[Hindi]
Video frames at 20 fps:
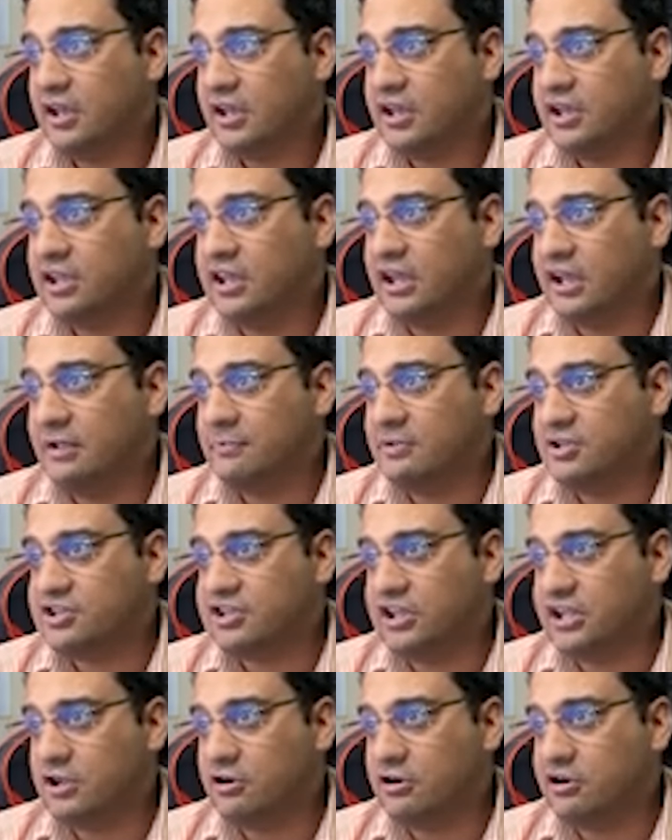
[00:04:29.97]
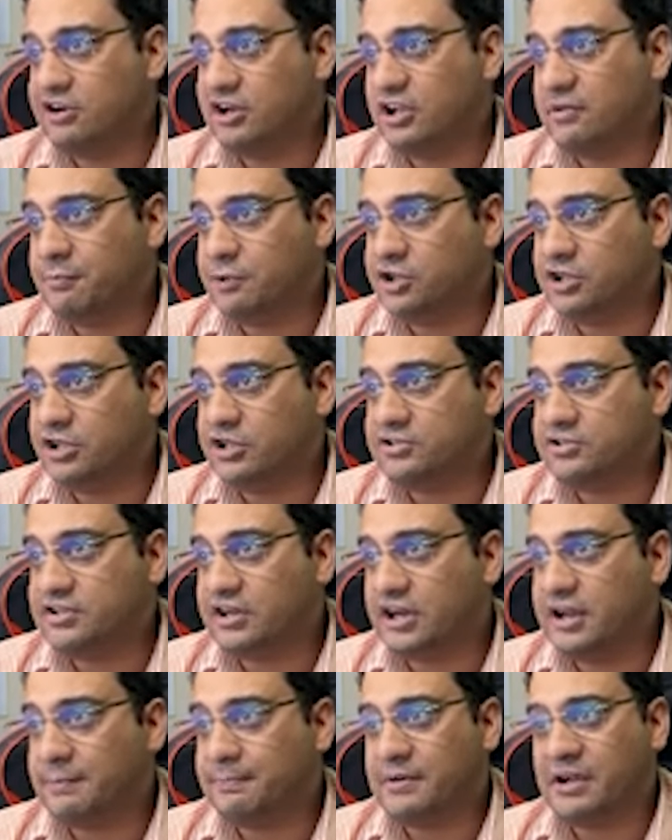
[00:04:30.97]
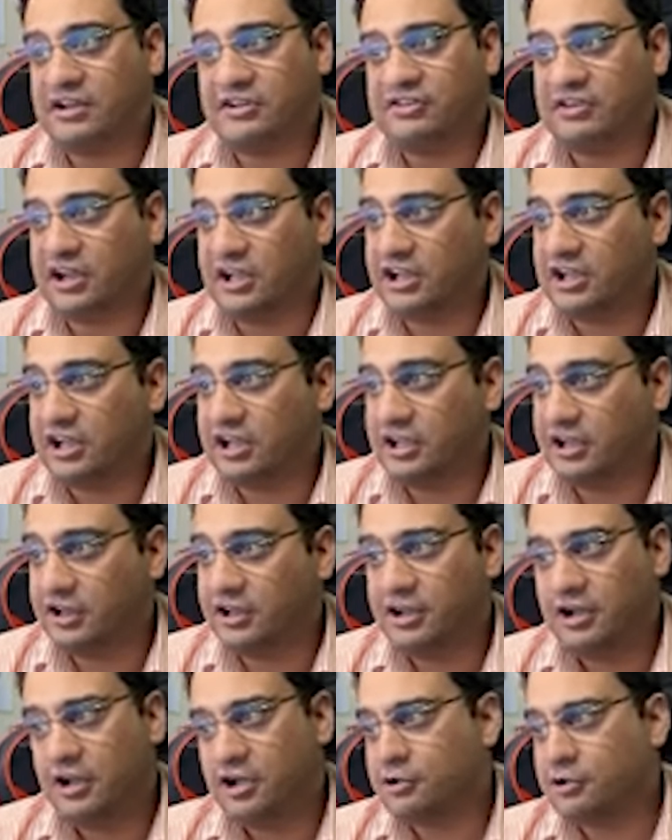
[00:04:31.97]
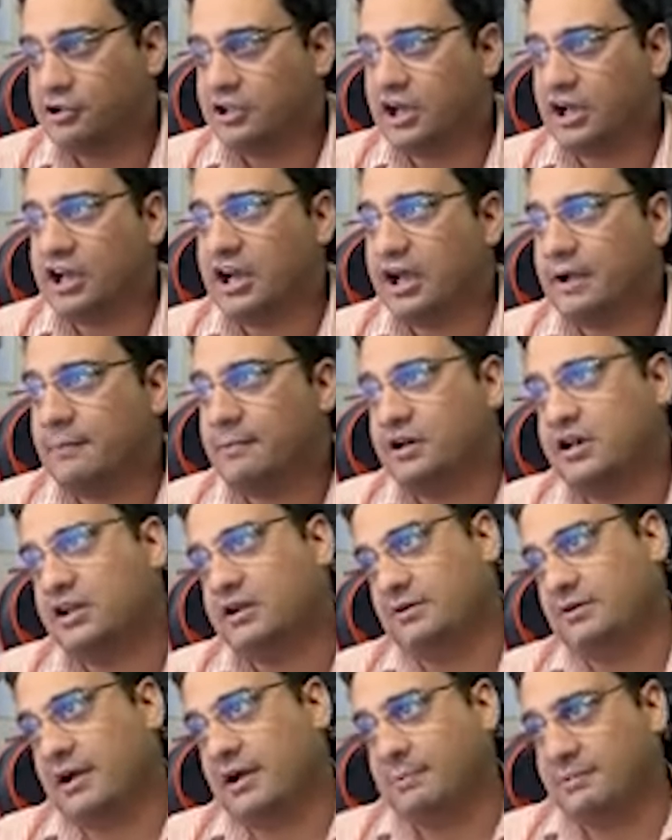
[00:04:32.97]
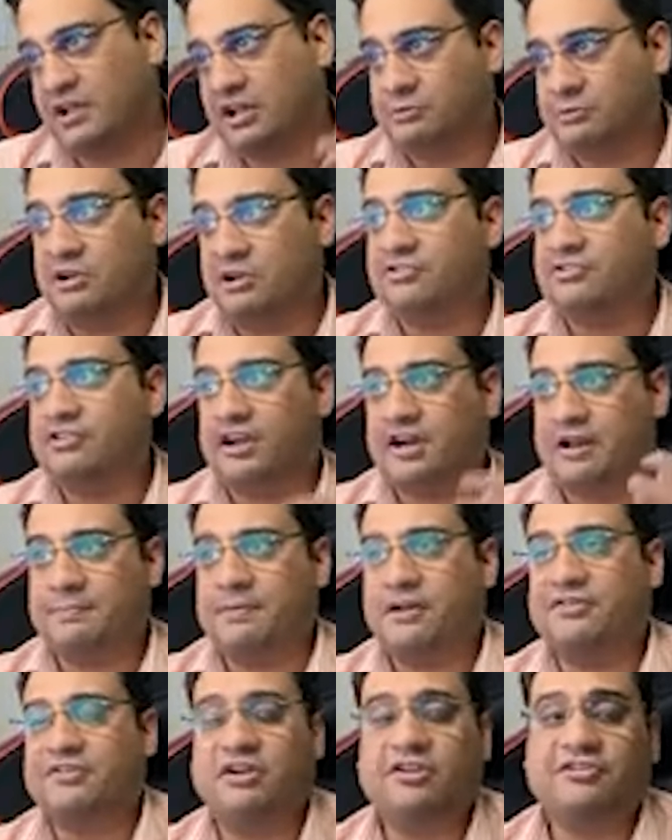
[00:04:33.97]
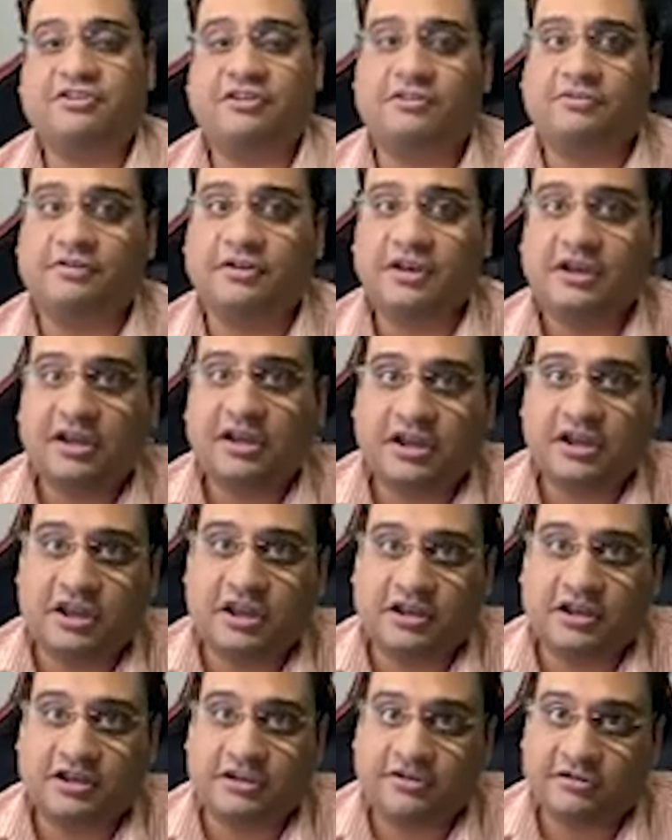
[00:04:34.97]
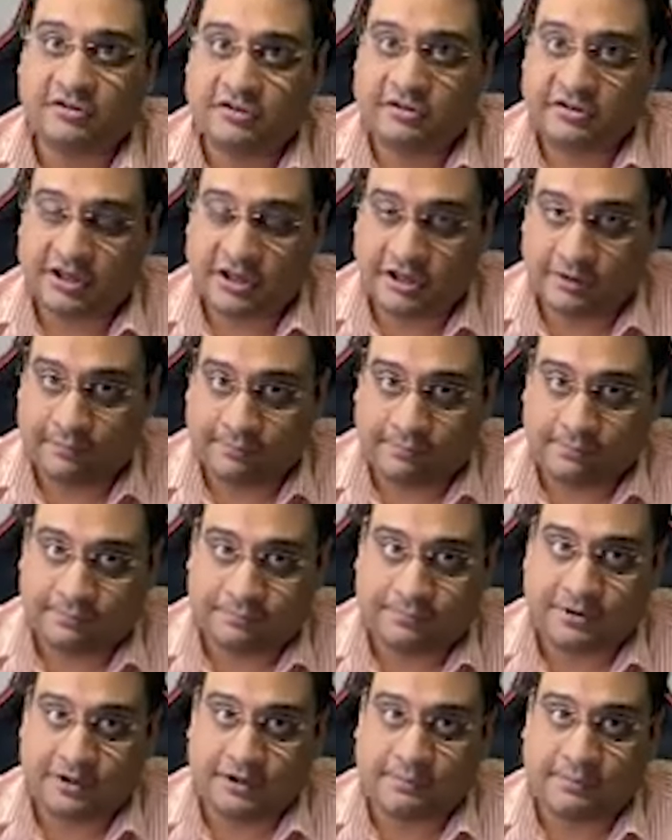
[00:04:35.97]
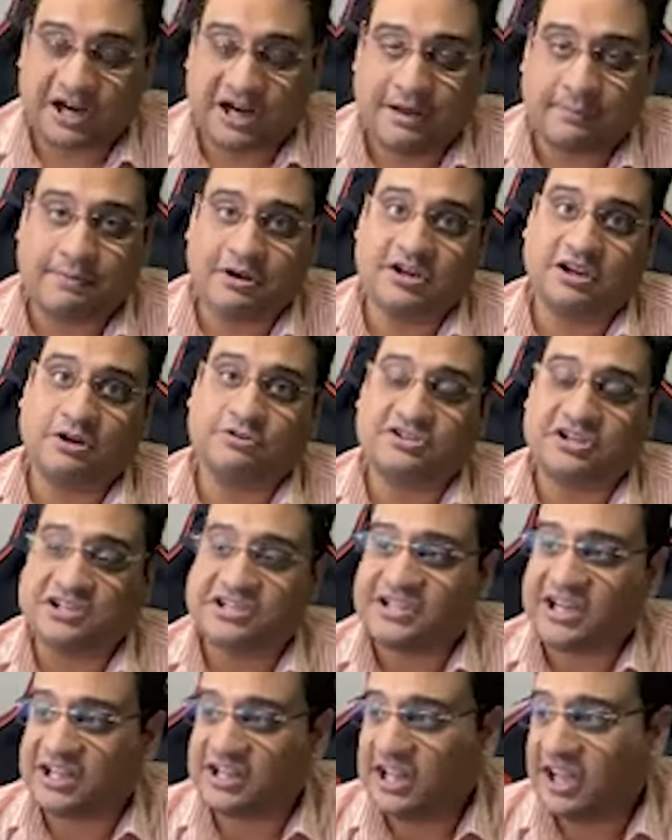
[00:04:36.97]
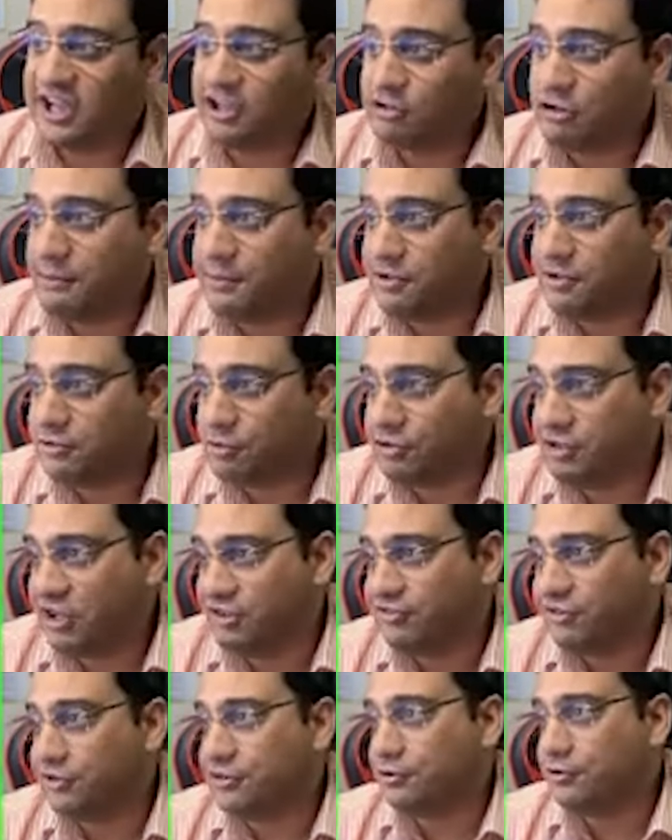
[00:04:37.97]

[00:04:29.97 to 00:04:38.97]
ये इनमें चाहिए इनको ट्रेनर पोजिशन साढ़े पाँच साल के लिए तो ये अगर आप अगर आपका एक्सपीरियंस साढ़े पाँच साल से एक के बराबर या उससे ज़्यादा है तो आप इसको दे सकते